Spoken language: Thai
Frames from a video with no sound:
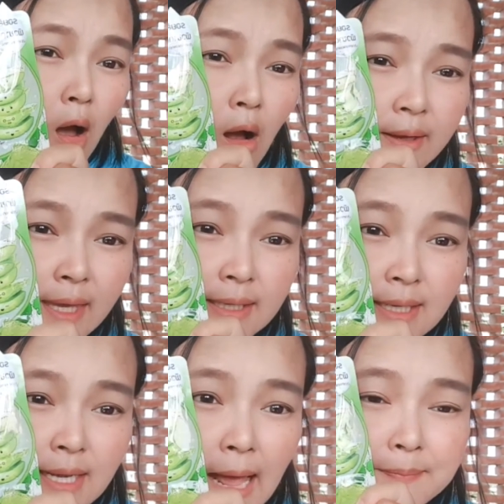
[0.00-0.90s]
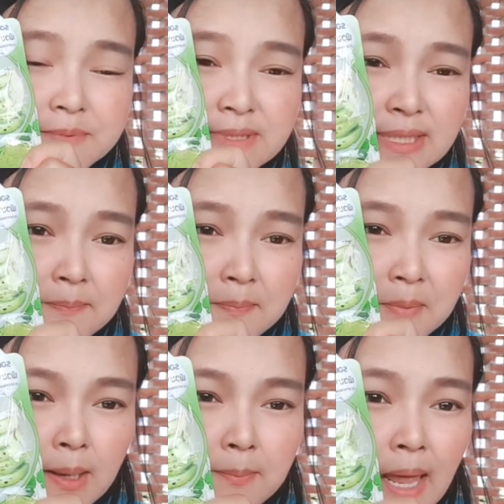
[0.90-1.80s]
บอกเคล็ดลับ
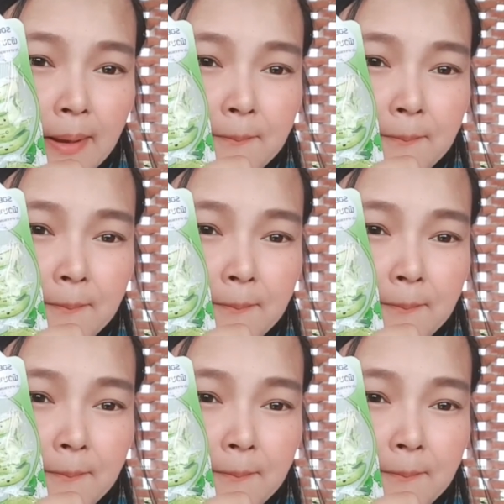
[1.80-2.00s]
10เคล็ดลั